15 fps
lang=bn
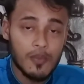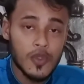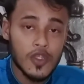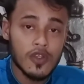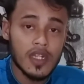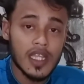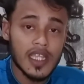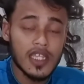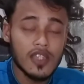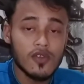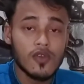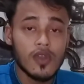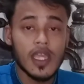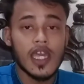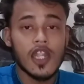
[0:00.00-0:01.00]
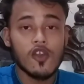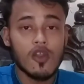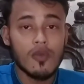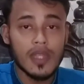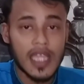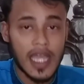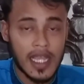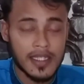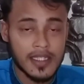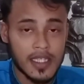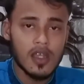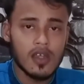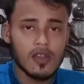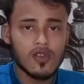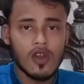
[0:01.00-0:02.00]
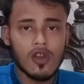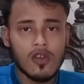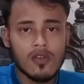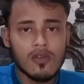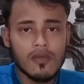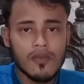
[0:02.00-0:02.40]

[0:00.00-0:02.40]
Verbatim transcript: বিষয়টি কিন্তু এরকমই দেখাচ্ছে ধরুন